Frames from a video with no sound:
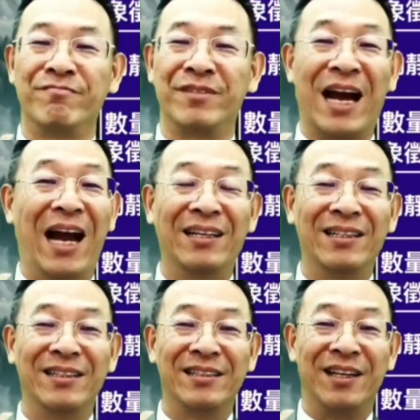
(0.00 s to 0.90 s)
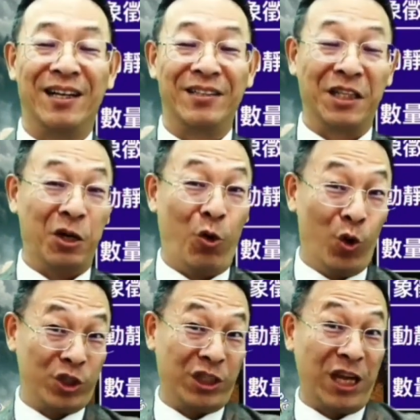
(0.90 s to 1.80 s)
你看啊，这个
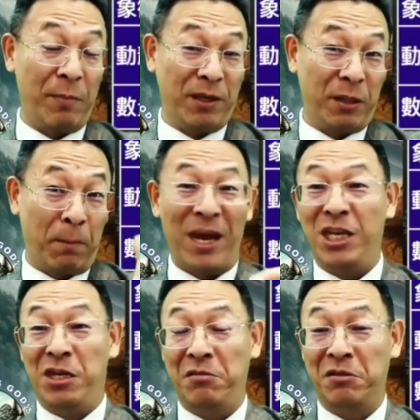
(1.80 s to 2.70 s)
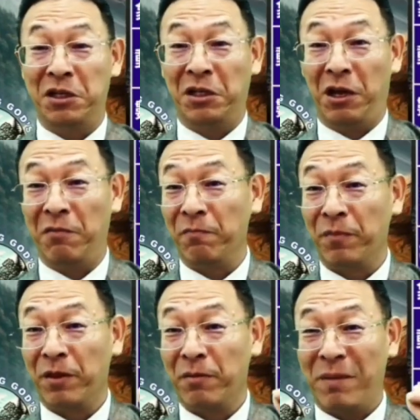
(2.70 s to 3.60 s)
火蛇代表着悖逆人的
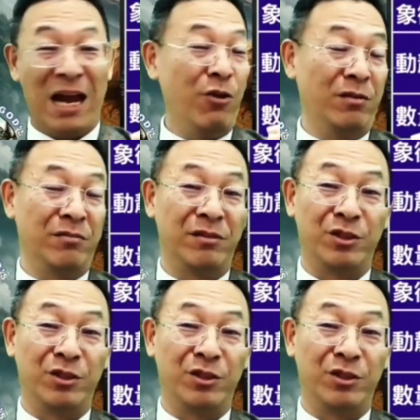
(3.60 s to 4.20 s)
埋怨，